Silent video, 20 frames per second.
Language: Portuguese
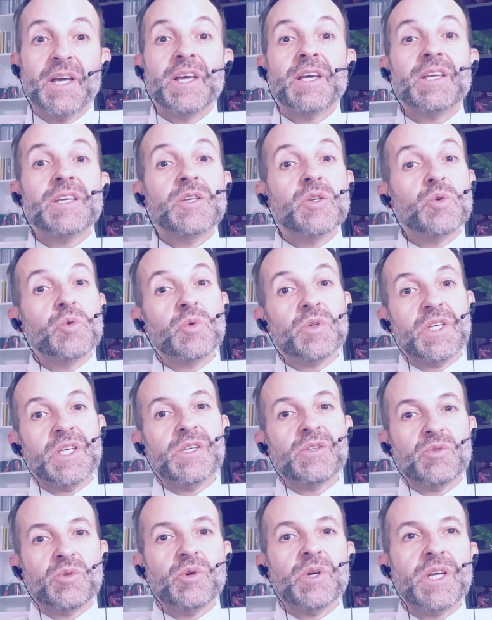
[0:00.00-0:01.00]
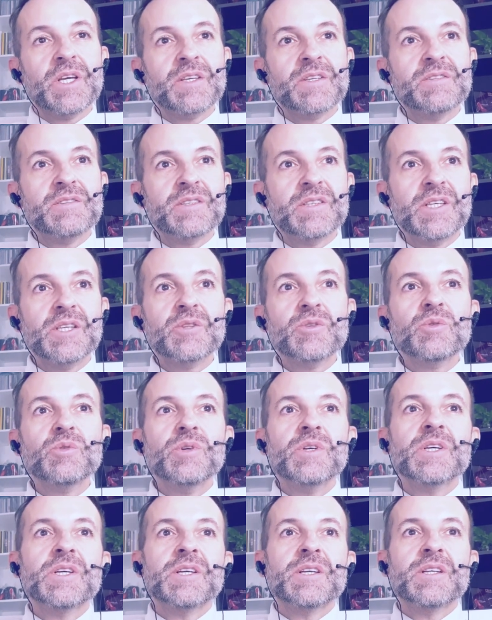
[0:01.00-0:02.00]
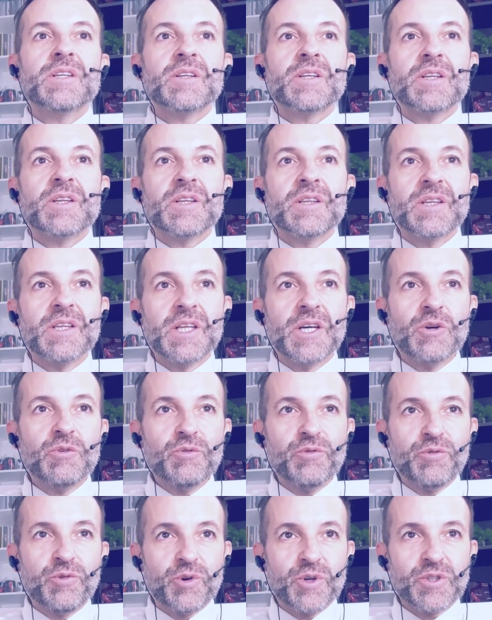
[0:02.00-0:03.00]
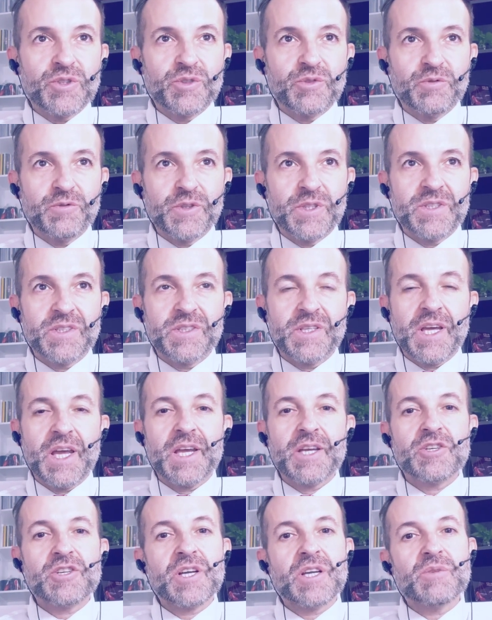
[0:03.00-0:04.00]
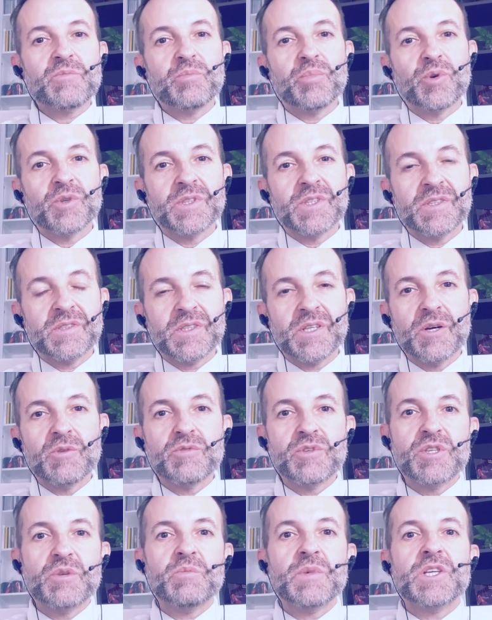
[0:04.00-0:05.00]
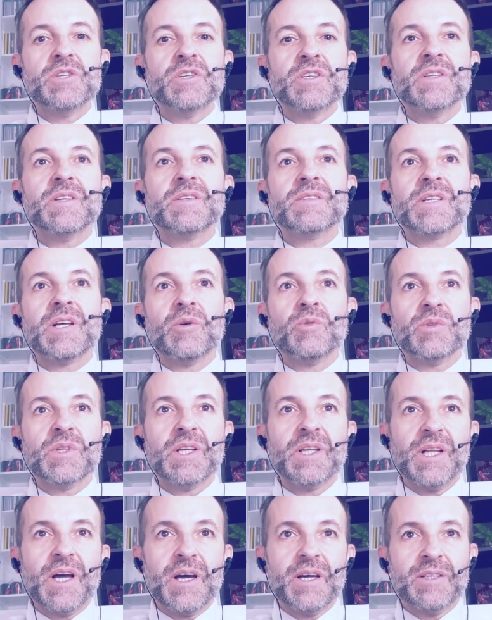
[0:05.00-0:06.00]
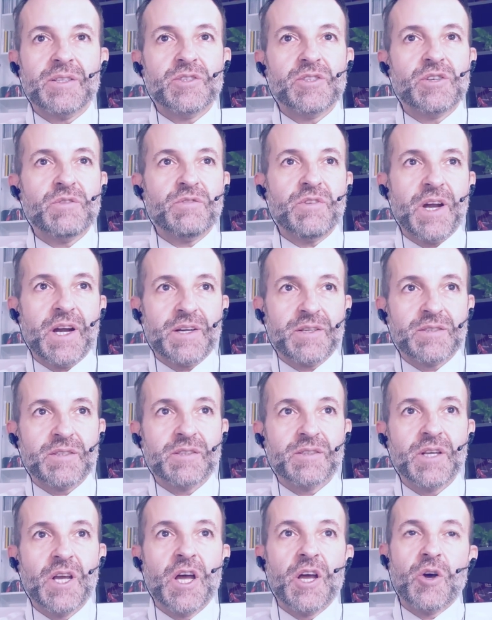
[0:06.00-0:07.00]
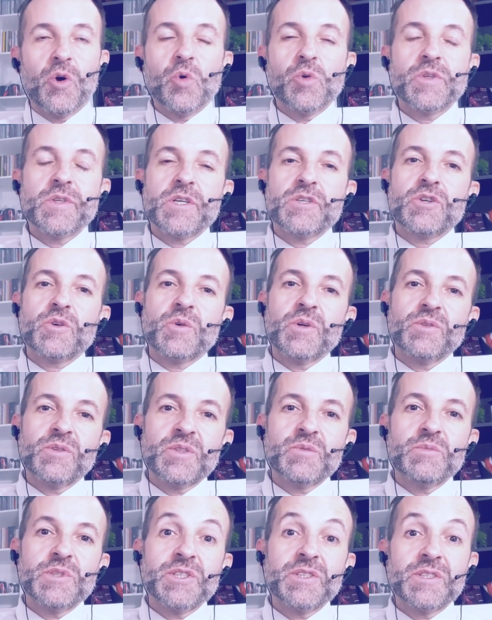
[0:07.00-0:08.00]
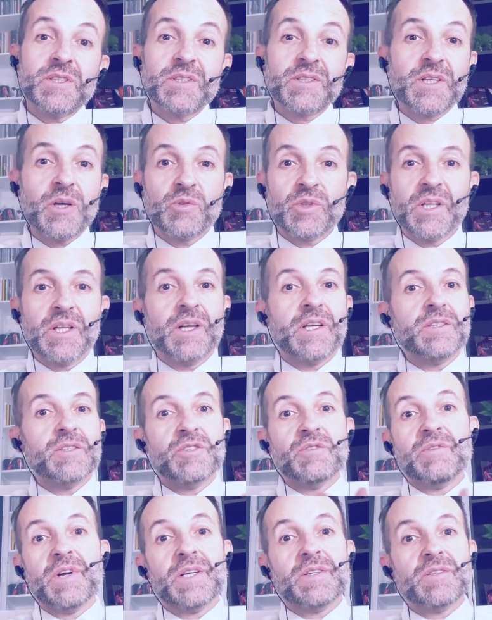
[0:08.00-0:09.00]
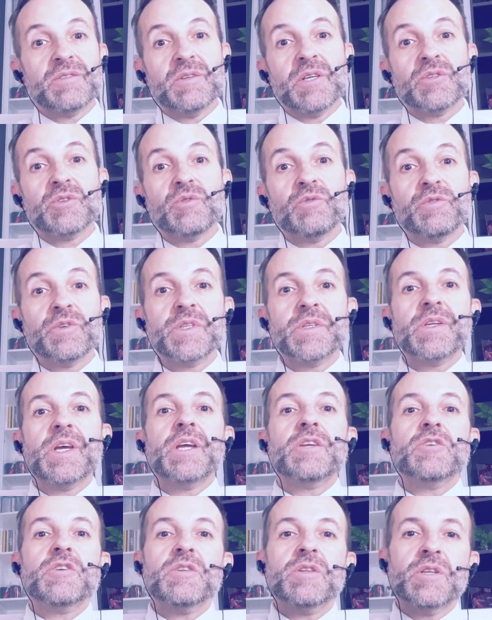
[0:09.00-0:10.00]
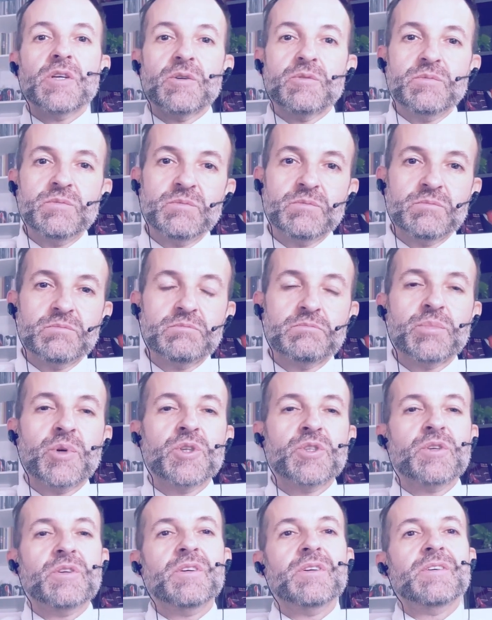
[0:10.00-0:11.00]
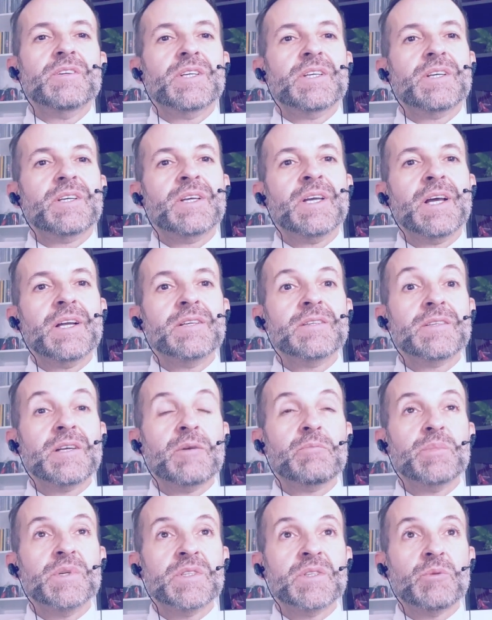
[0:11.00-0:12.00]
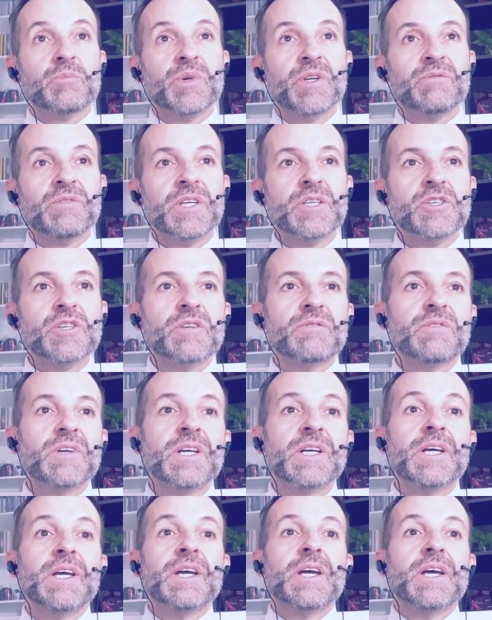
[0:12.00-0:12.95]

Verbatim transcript: E o quinto requisito: não for suficiente a imposição de medidas cautelares diversas. Ou seja, quando as medidas cautelares diversas não é suficiente, então pode realizar a prisão preventiva.